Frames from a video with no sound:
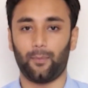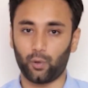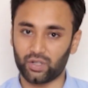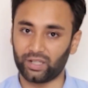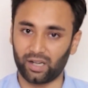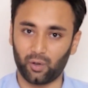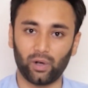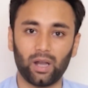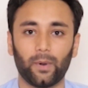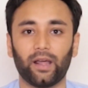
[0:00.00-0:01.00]
आपको शटर
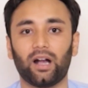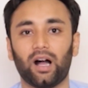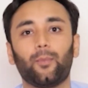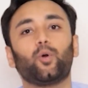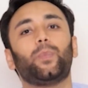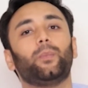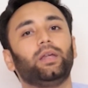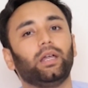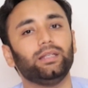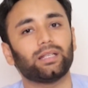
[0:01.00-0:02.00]
खोलना पड़ेगा आपको
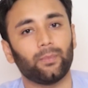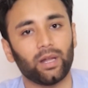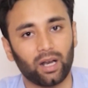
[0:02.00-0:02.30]
पब्लिकली सामने